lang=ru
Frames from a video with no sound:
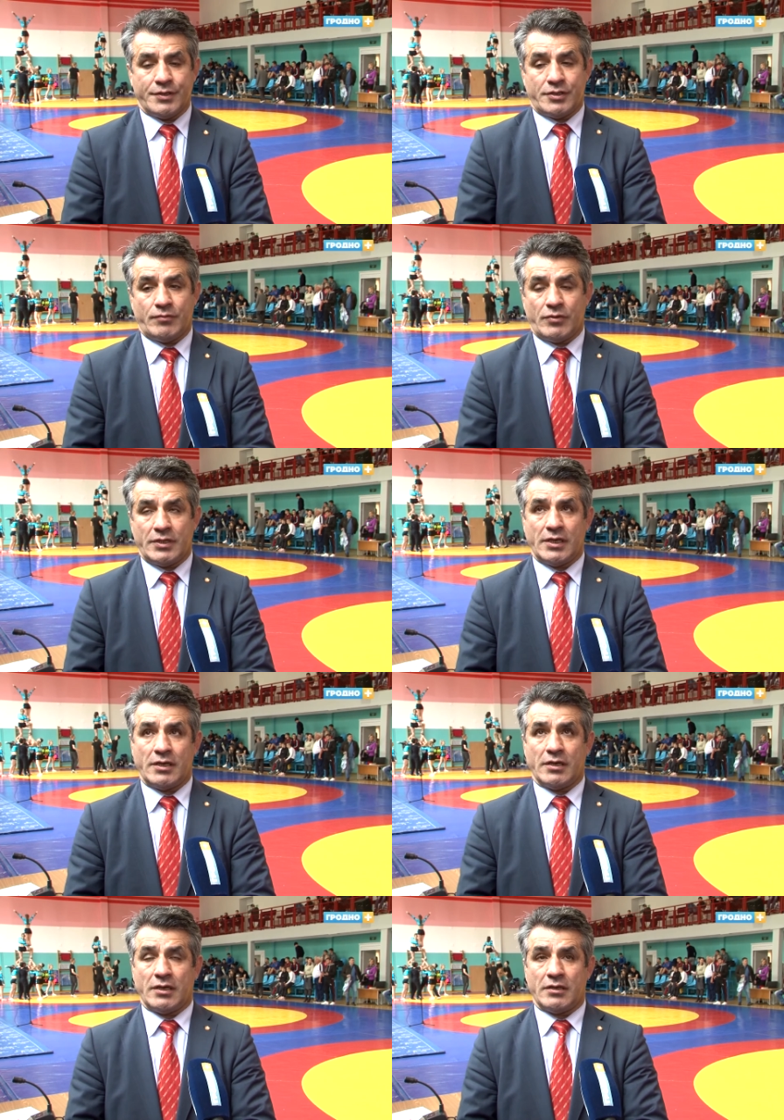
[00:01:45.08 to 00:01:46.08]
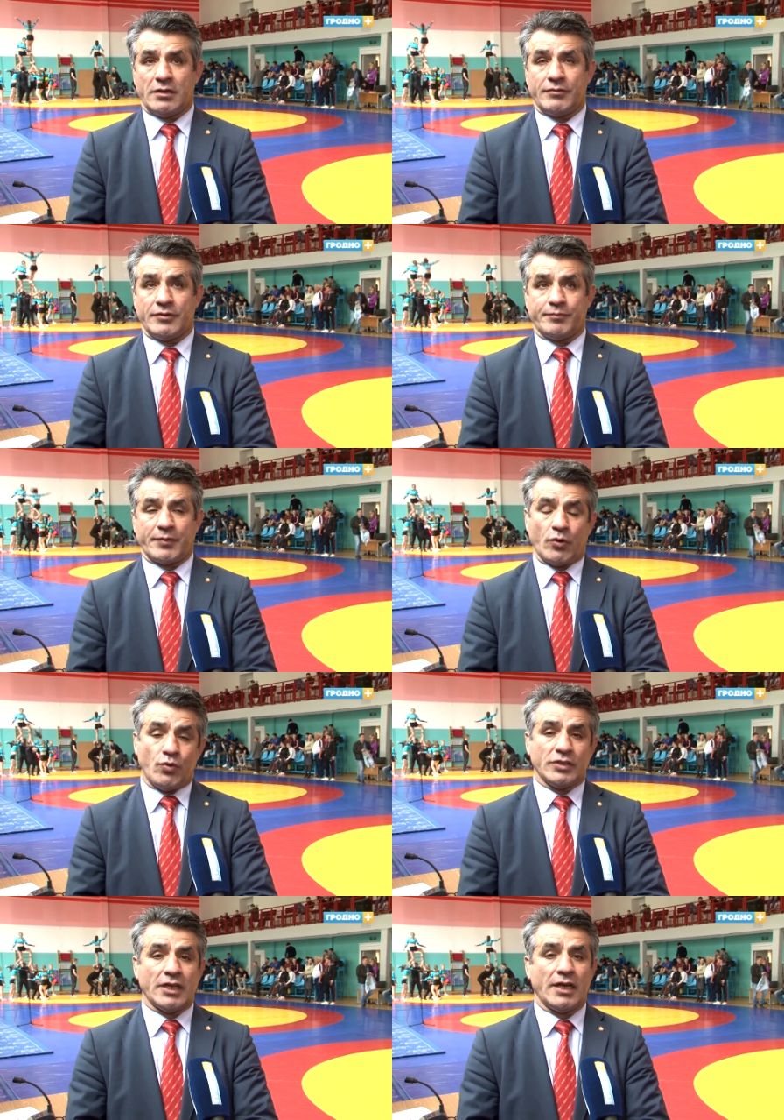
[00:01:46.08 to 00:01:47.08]
Сегодня э,
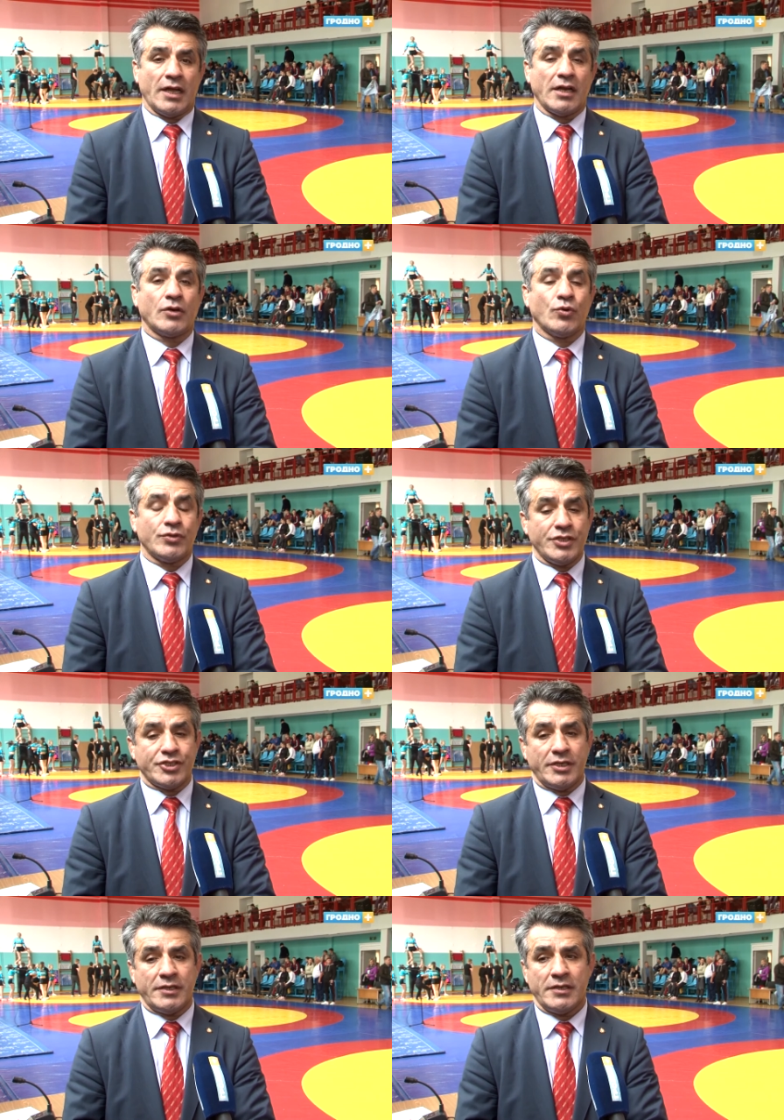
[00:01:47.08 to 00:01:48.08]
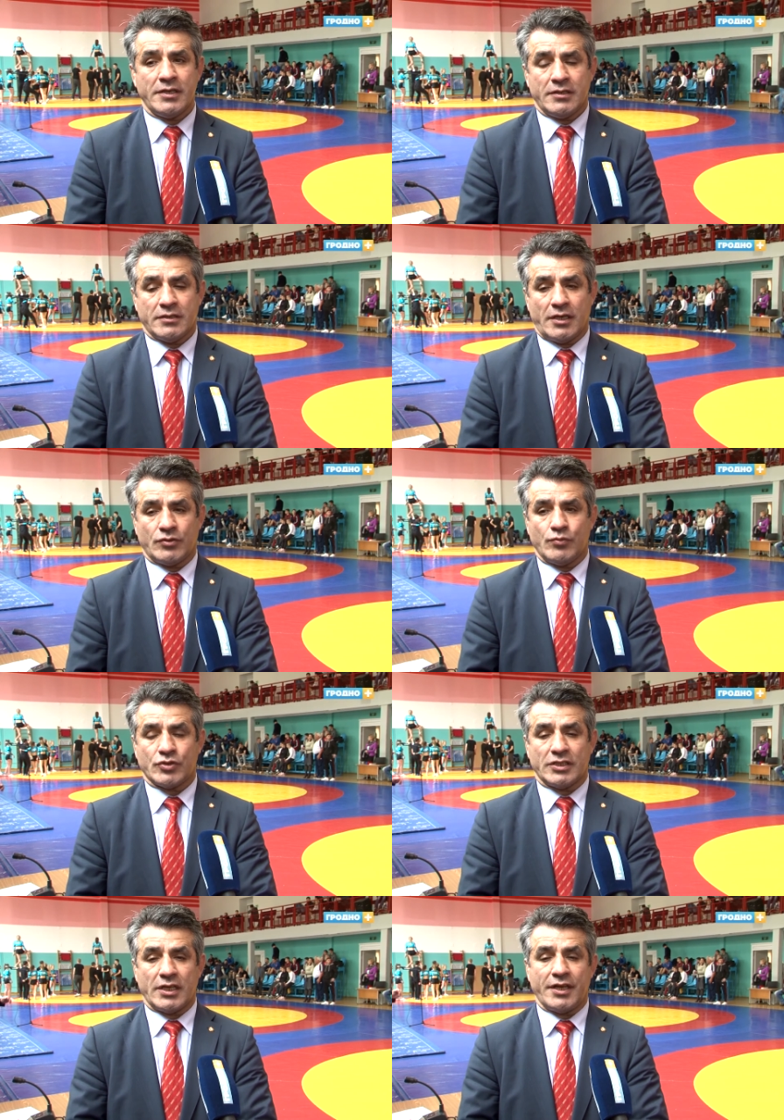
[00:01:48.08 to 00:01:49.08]
проходит она на Гроднищине. Я думаю,
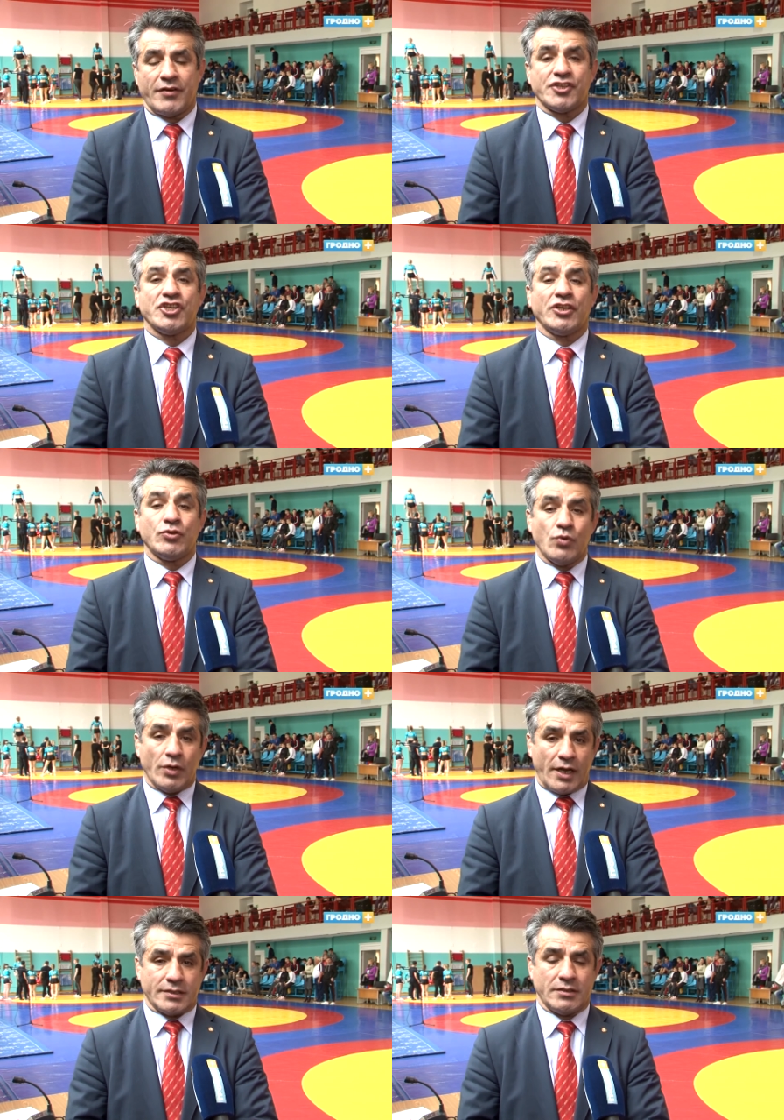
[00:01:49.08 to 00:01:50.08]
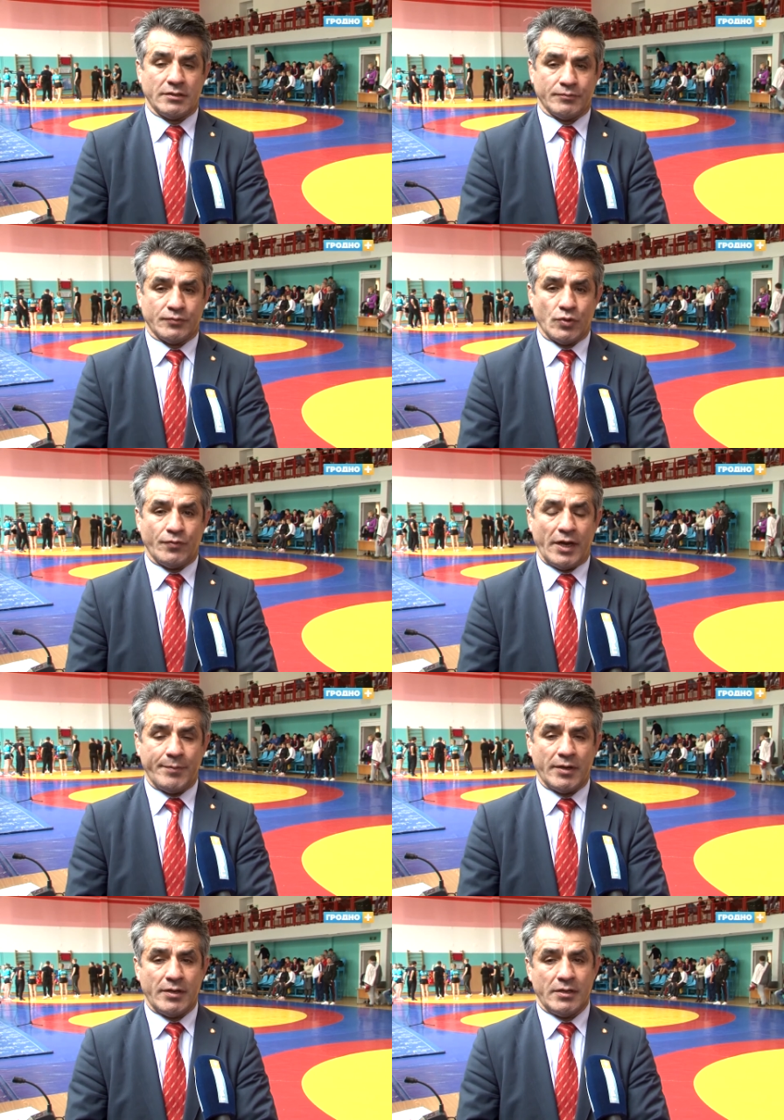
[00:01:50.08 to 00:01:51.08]
что это очередной раз все
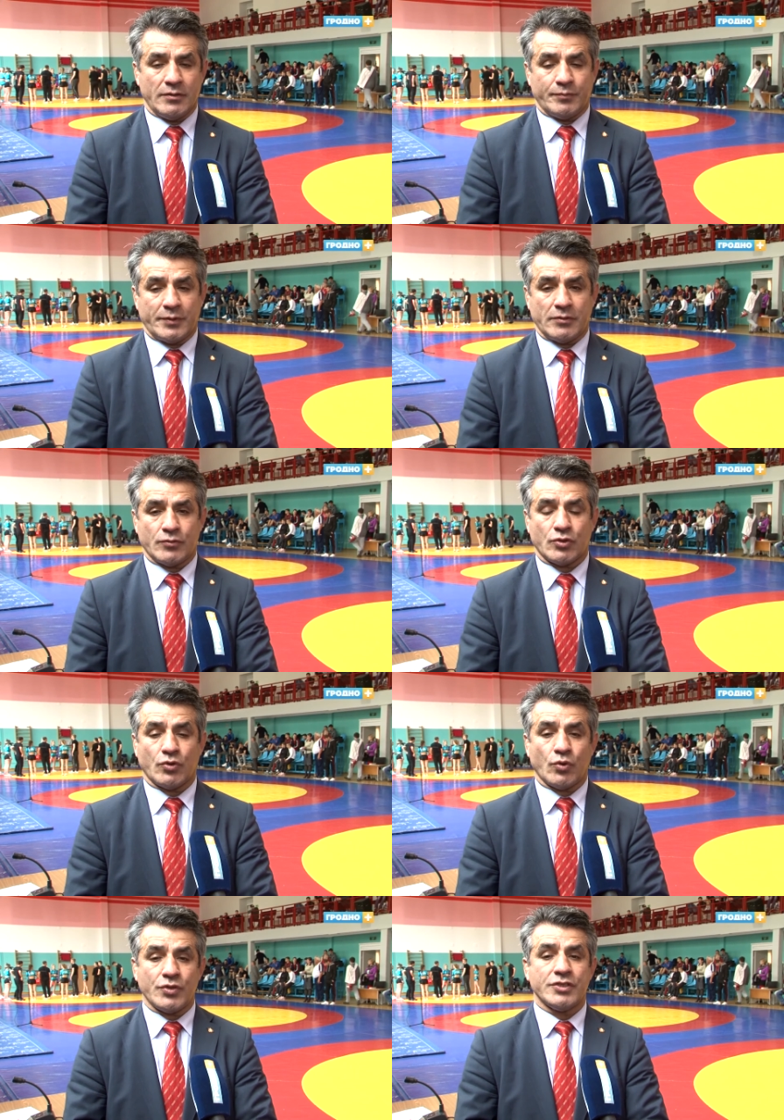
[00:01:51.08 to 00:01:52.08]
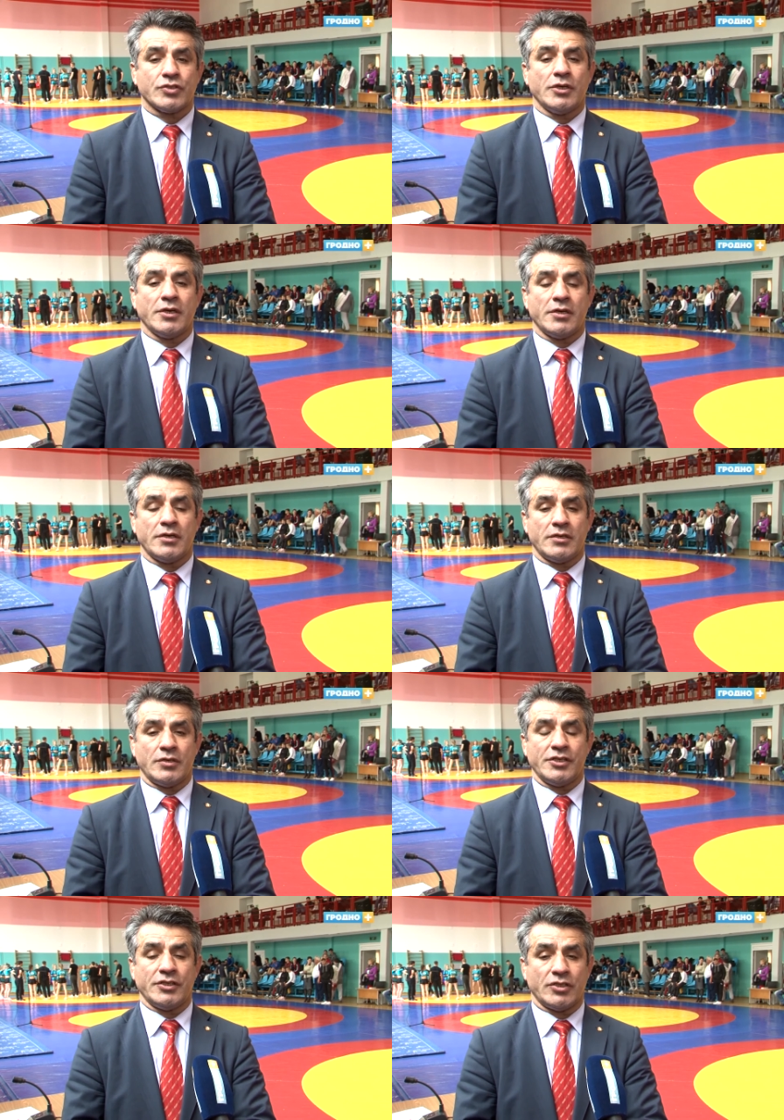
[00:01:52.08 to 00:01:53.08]
время, потому что Гродненский
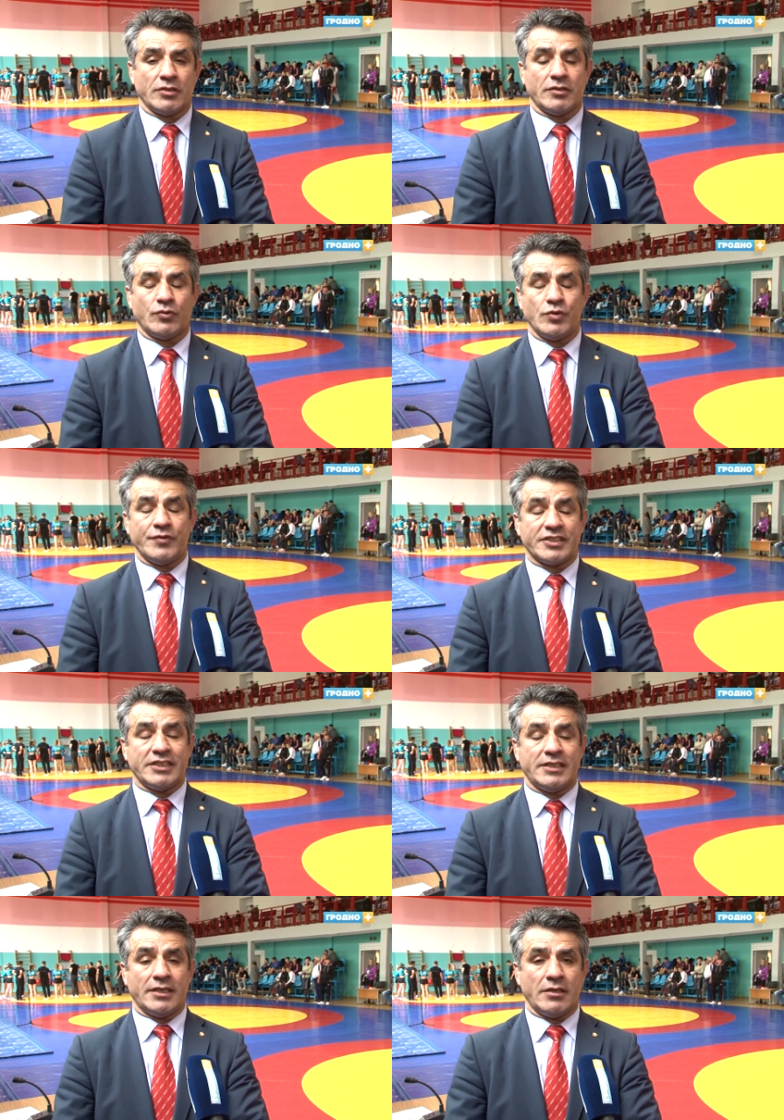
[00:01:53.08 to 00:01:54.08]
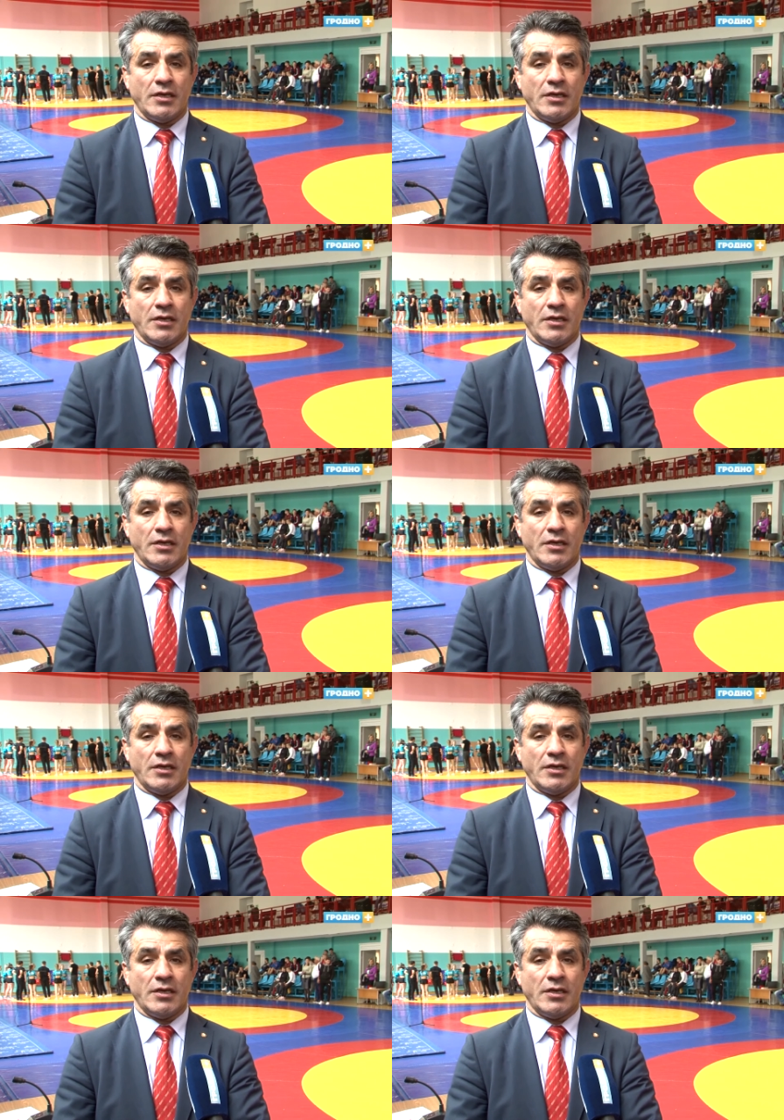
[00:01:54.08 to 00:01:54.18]
э, университет